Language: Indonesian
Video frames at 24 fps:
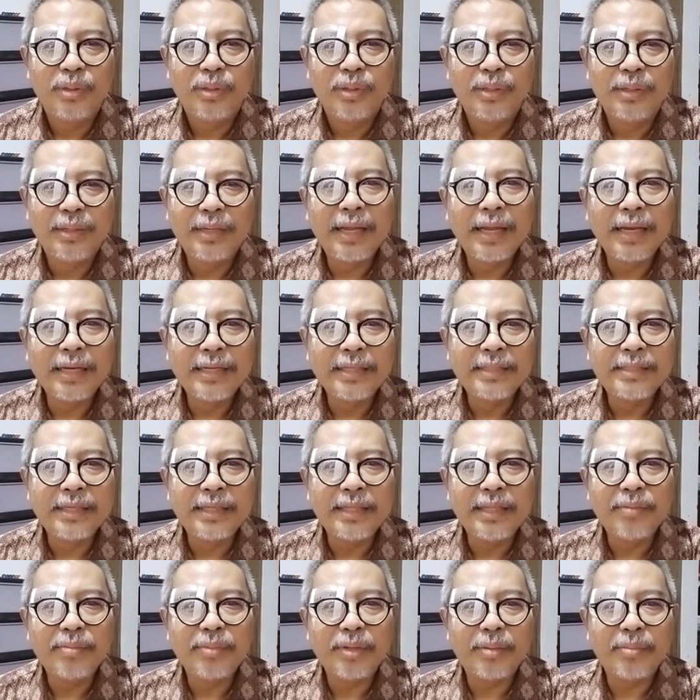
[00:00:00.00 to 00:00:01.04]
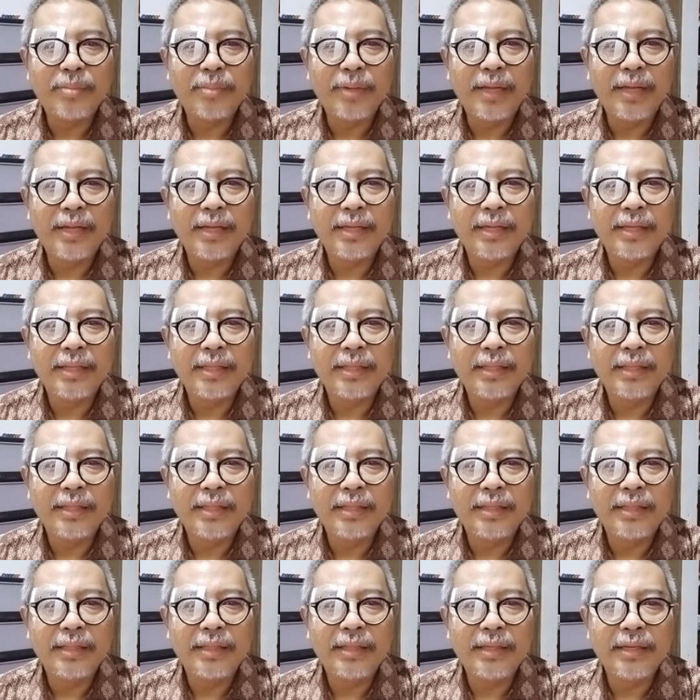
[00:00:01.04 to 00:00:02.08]
Nah, di sini memang
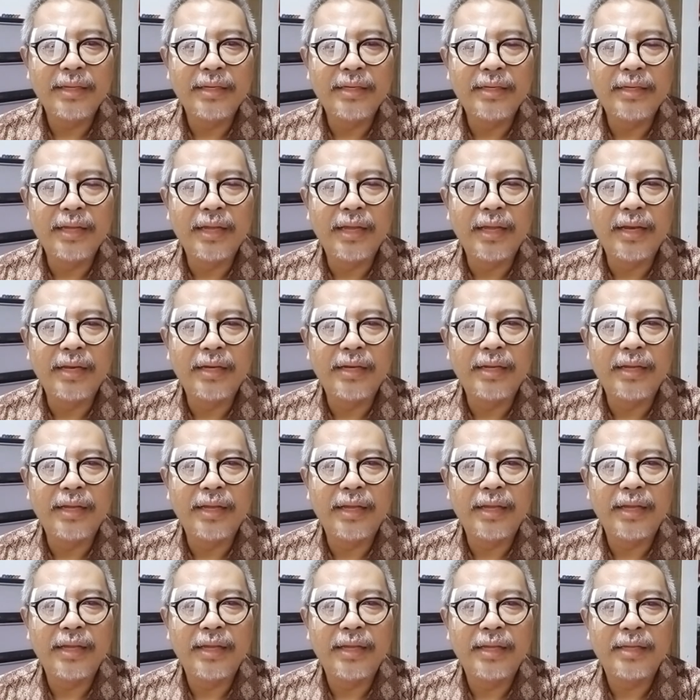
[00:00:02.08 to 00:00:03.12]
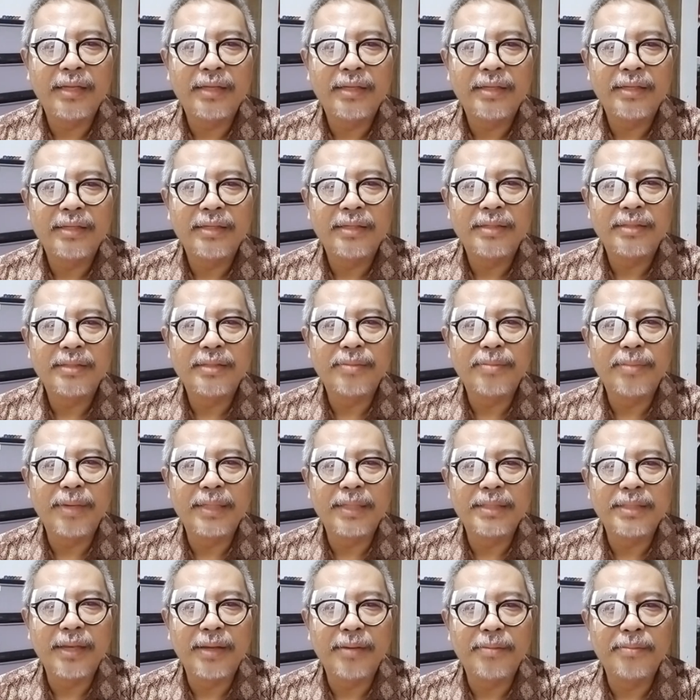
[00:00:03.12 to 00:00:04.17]
tidak ada
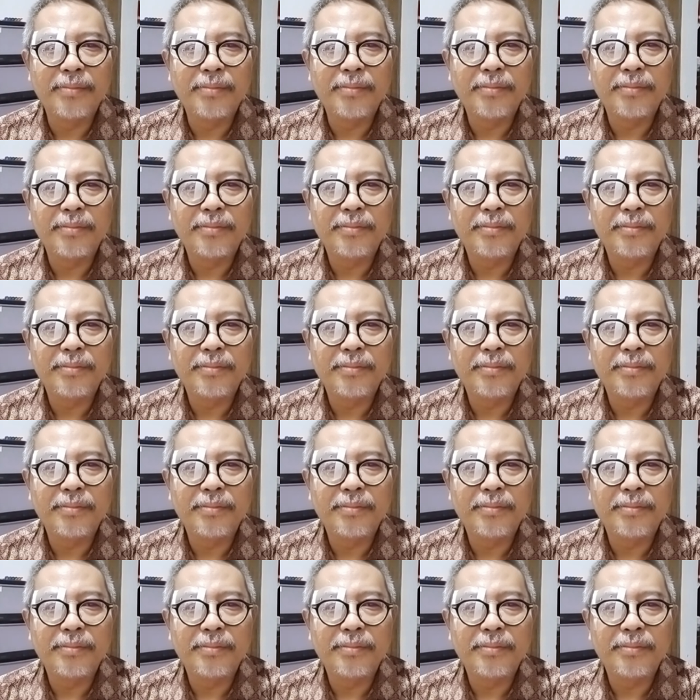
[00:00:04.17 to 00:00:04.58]
semacam